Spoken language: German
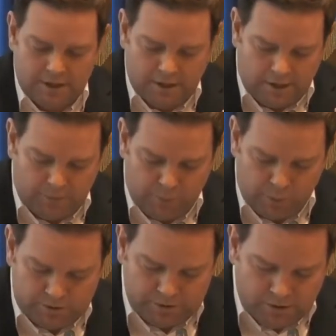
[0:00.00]
äh,
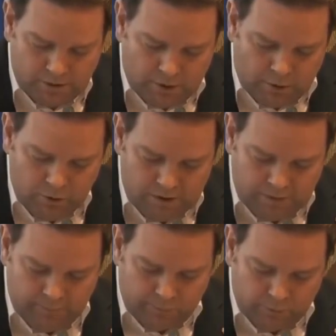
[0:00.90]
Bösen
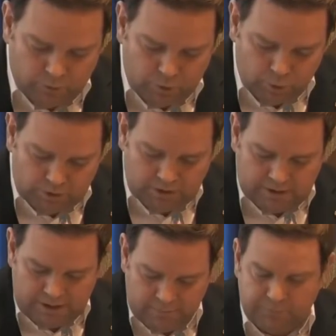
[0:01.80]
Ungeimpften und guten
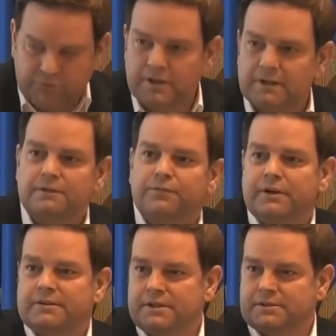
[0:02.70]
Geimpften. Ihr
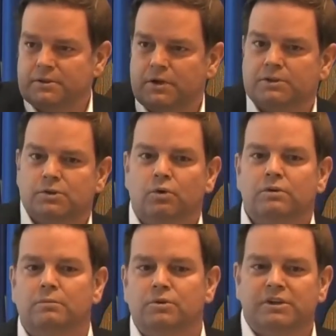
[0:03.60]
differenziert sogar so, und
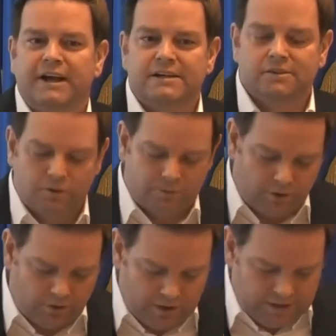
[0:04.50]
da muss ich auch sagen, Frau
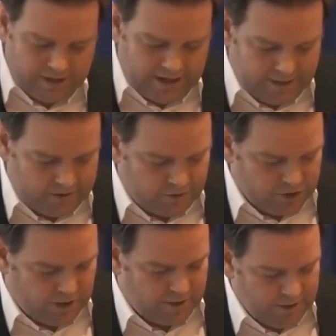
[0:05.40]
Kollegin Hagel, das hast du
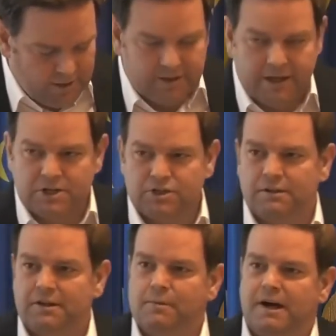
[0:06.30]
ja gestern
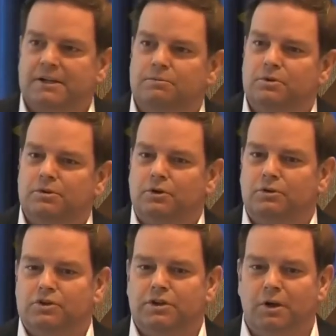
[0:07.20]
gemacht, wo du gesagt
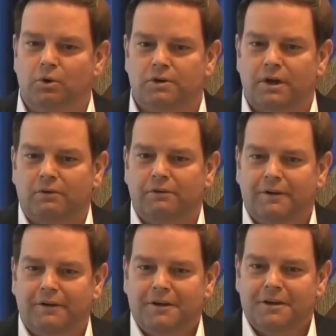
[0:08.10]
hast, der Lockdown
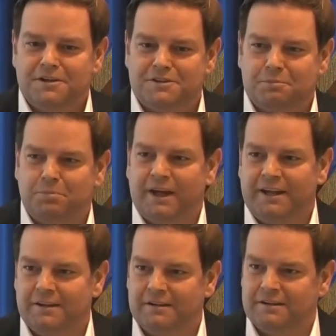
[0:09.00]
ist
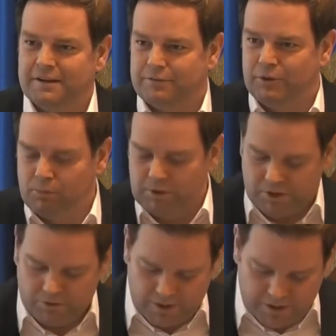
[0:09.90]
beendet. Ich darf dich nochmal
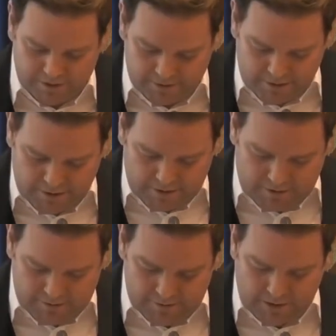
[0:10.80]
daran erinnern,
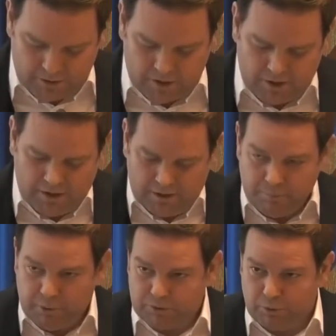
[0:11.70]
dass es auch
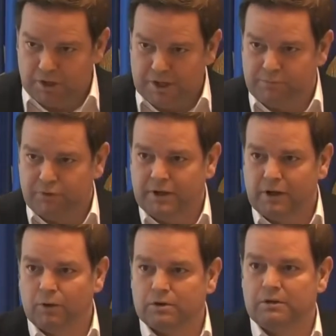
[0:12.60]
Personen gibt, für die der
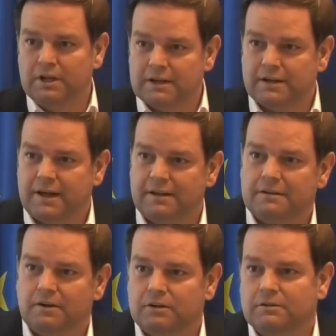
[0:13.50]
Lockdown nicht geendet
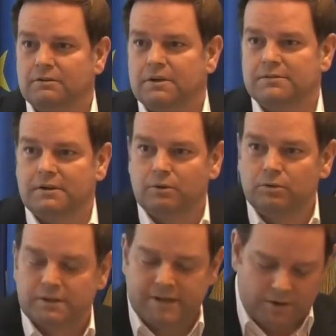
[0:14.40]
hat, und das sind
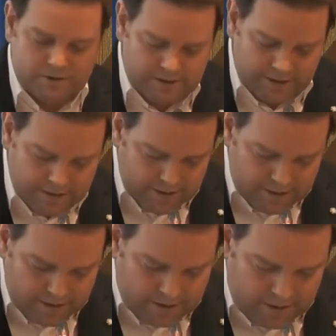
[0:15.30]
Hunderttausende
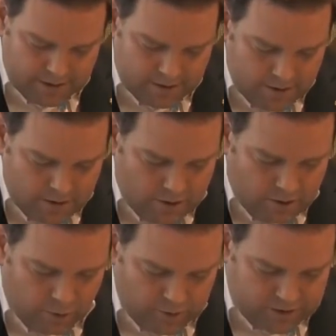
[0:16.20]
in
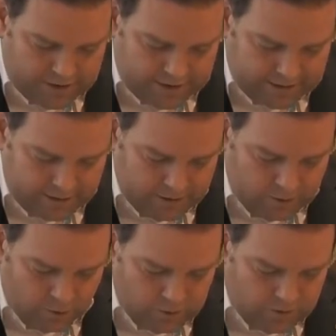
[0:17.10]
Österreich.
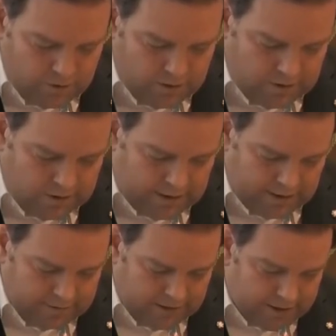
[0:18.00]
Und
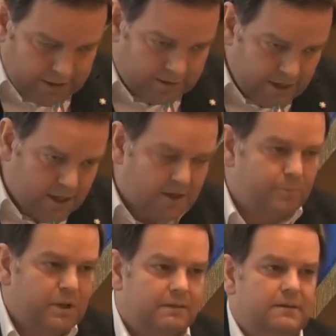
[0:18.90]
die Kritik
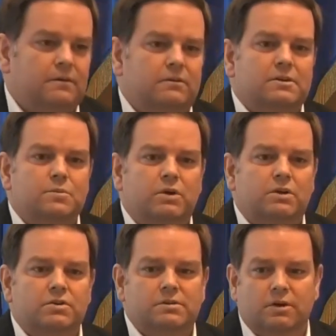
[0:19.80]
bitte, und das möchte ich
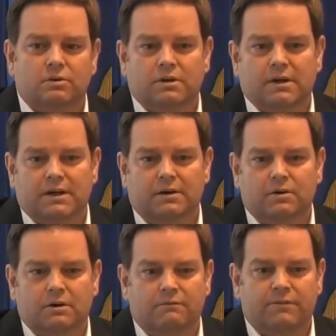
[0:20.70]
schon sagen, gell,
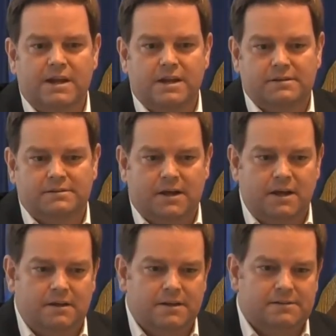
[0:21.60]
auch wenn es
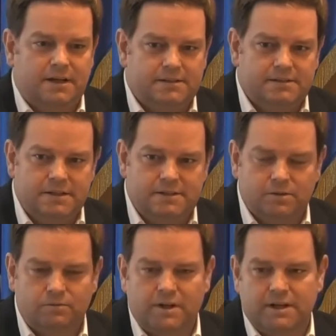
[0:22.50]
ein Gesetz ist
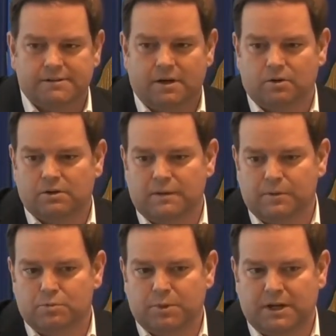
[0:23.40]
und wenn es auch
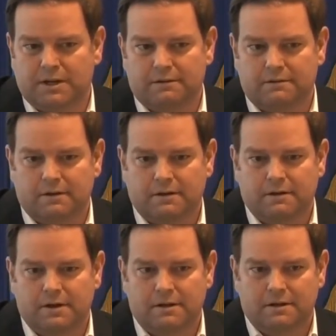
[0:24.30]
dementsprechend äh,
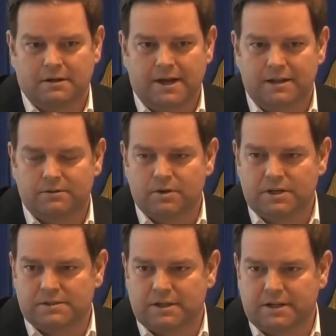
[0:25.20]
in Geltung
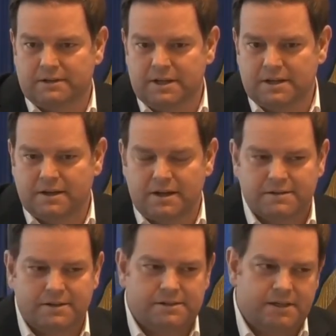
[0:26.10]
ist, die Kritik eines
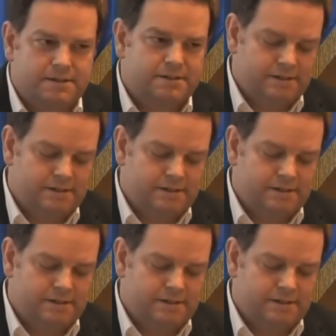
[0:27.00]
Gesetzes ist